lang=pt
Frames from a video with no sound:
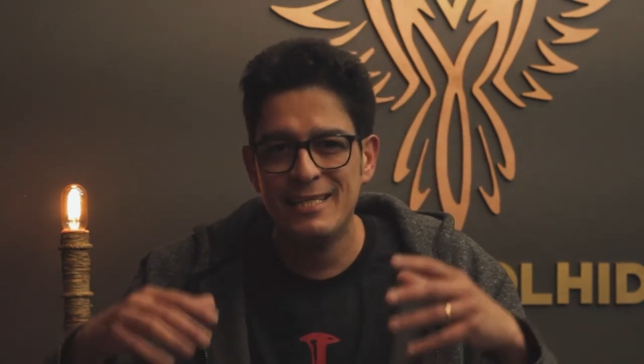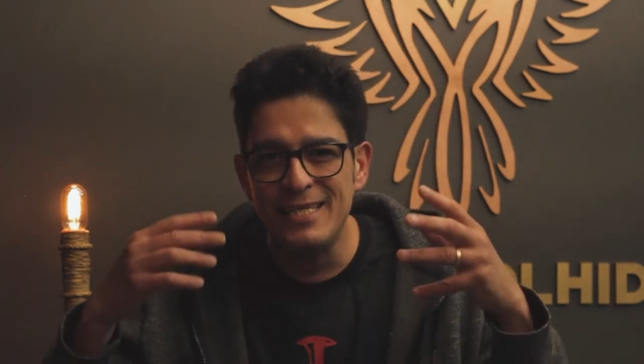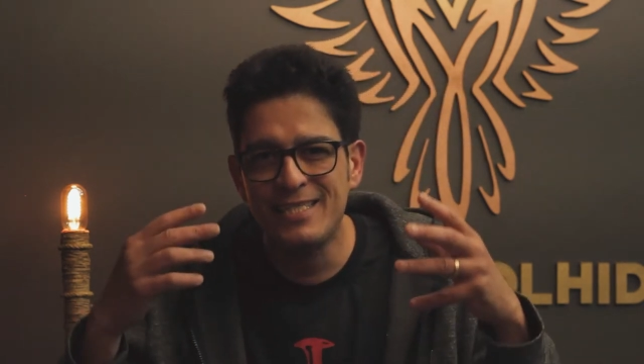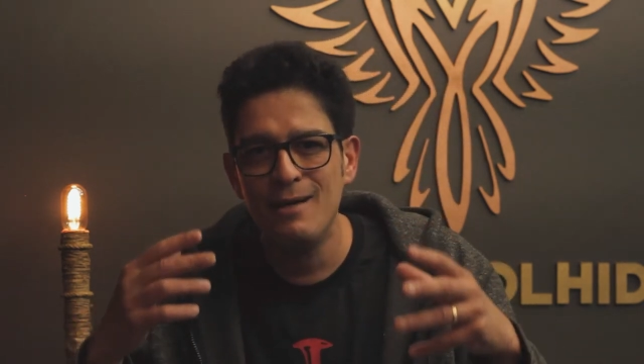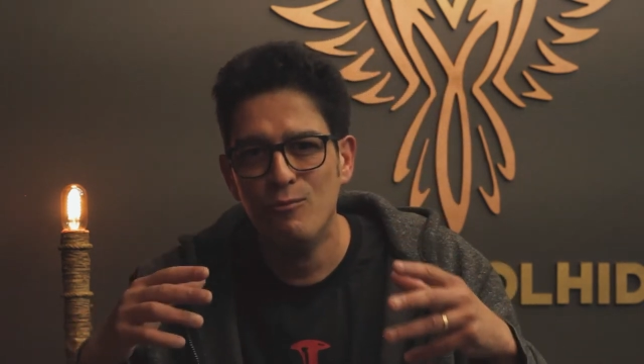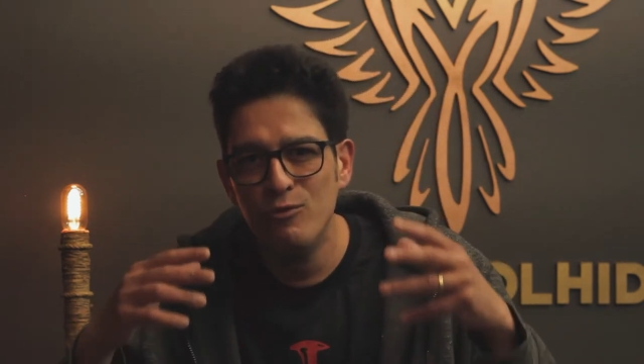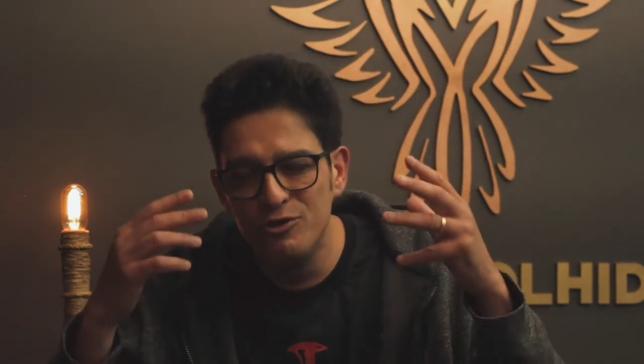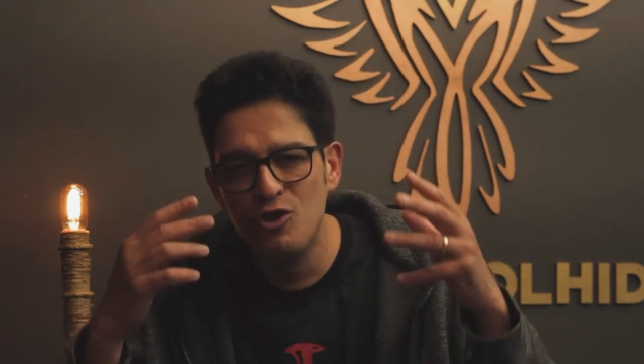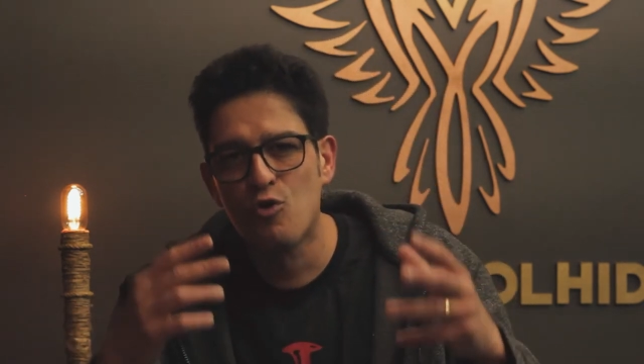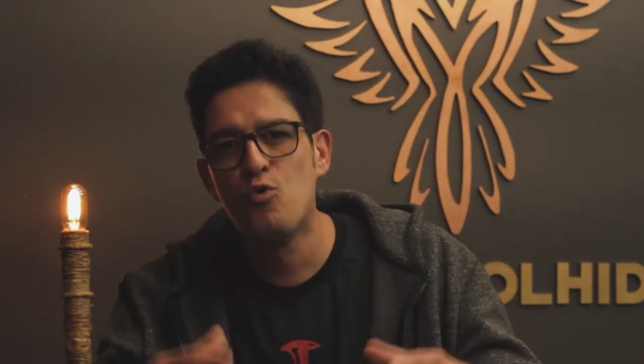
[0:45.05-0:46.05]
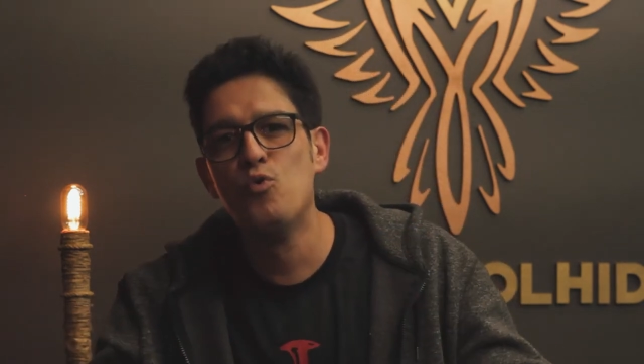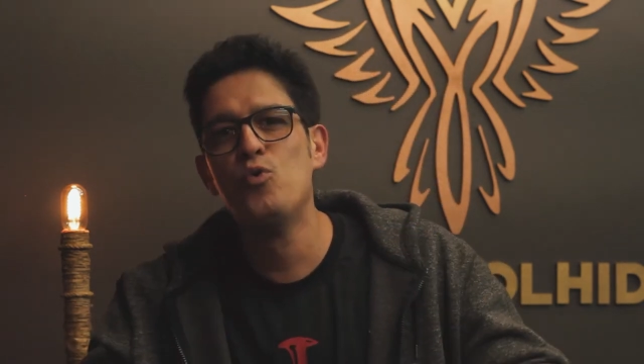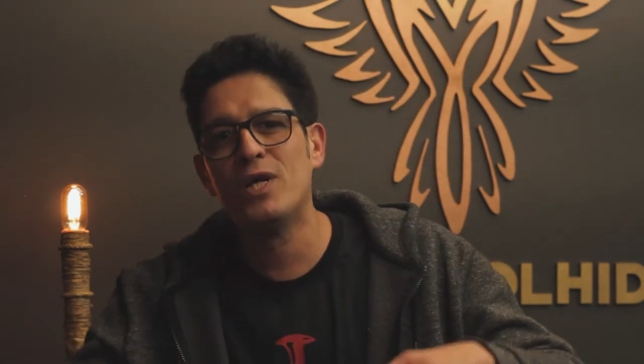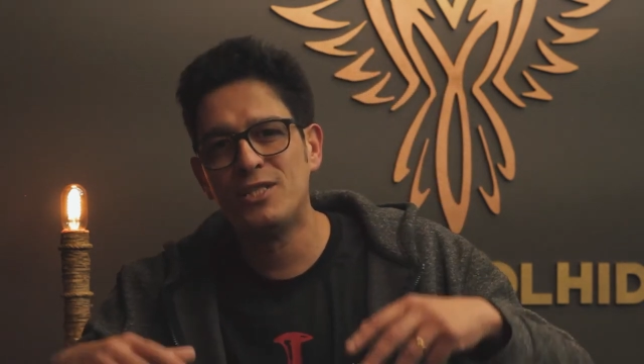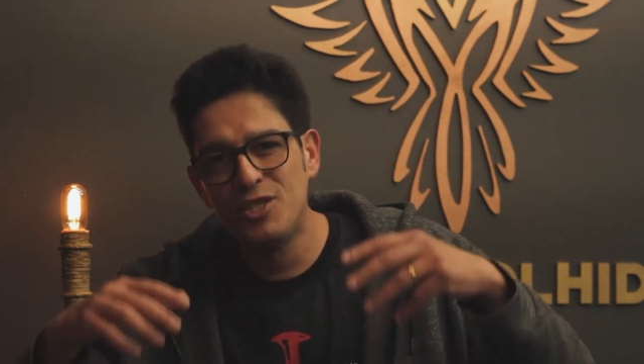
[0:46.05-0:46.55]
testemunhos de
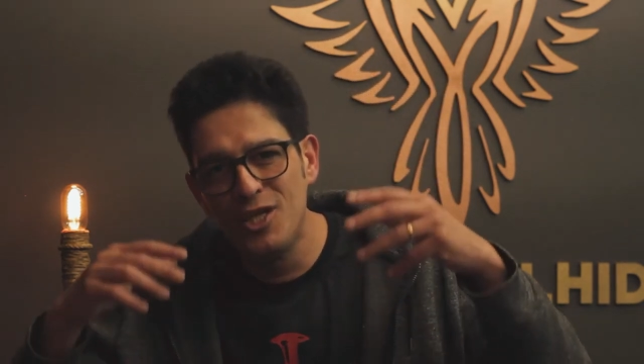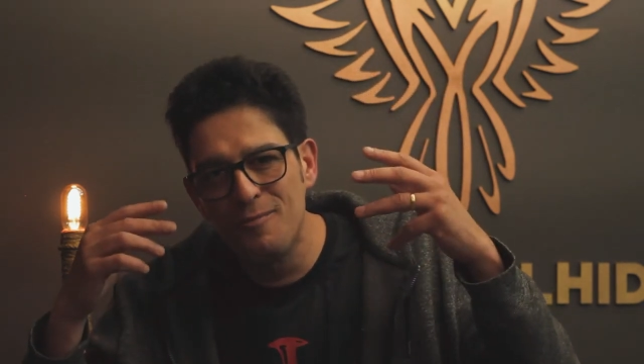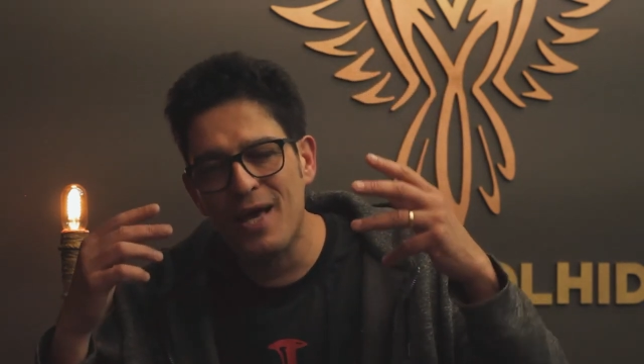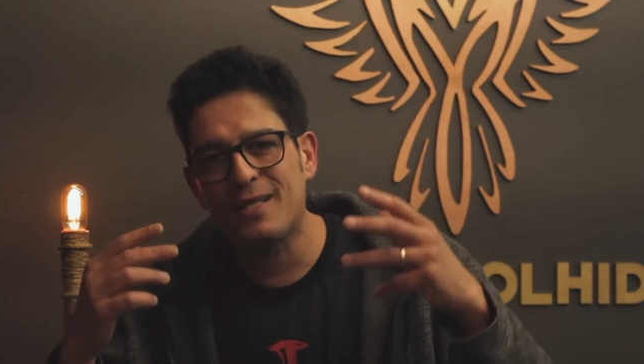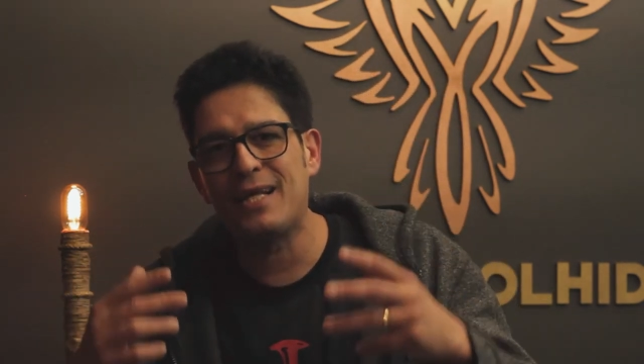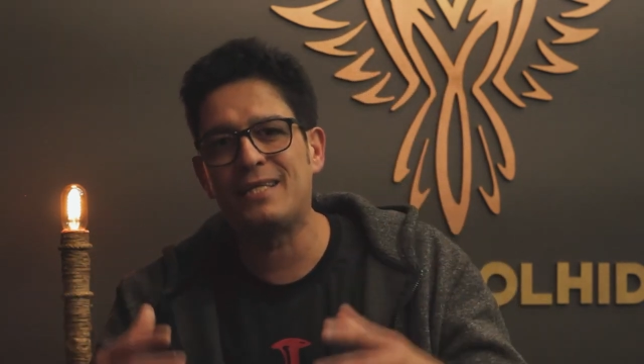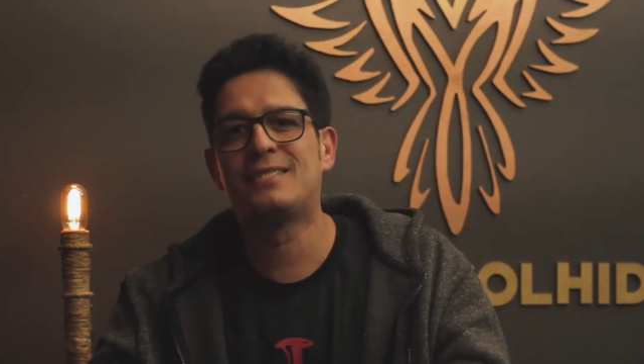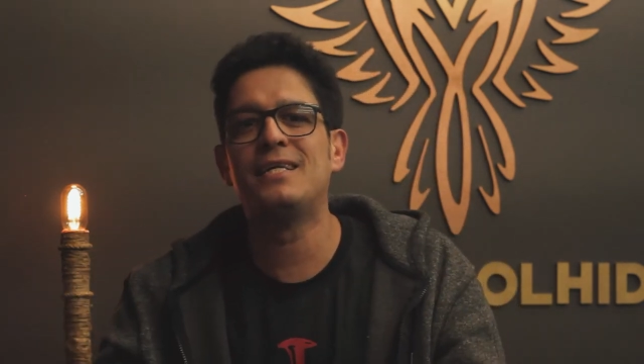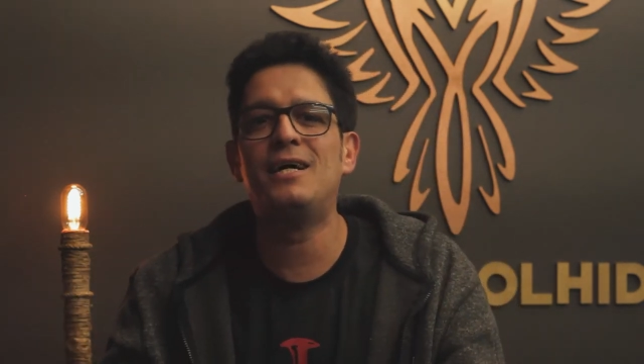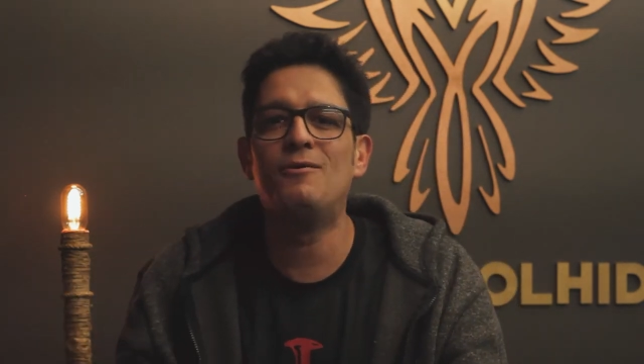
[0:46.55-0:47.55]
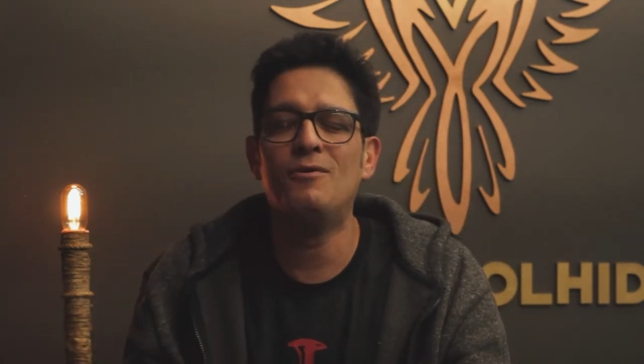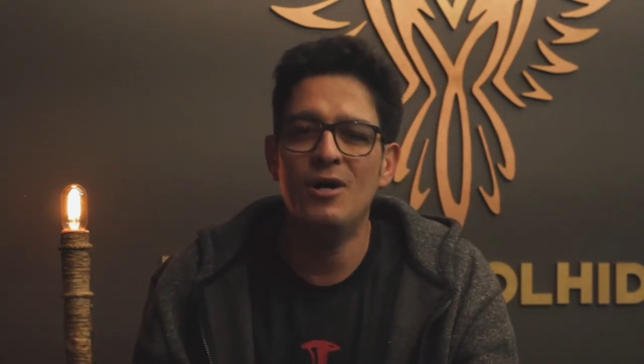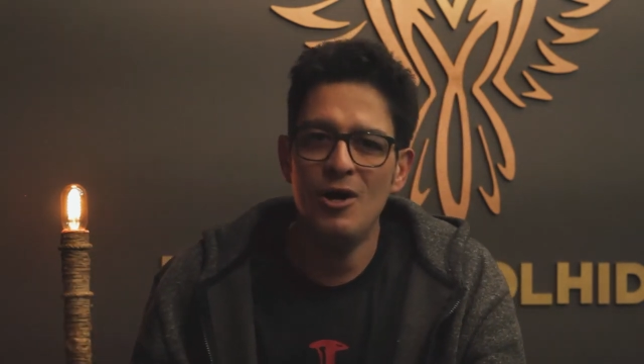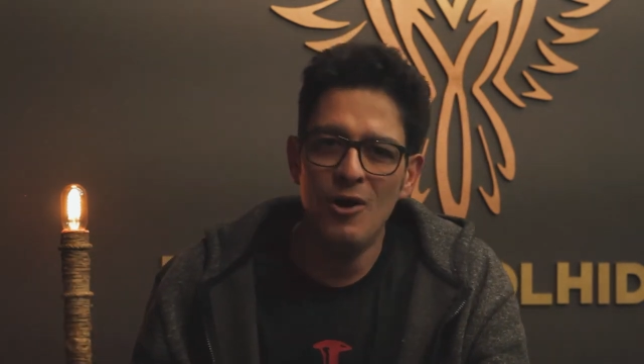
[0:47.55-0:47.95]
curas, de libertação,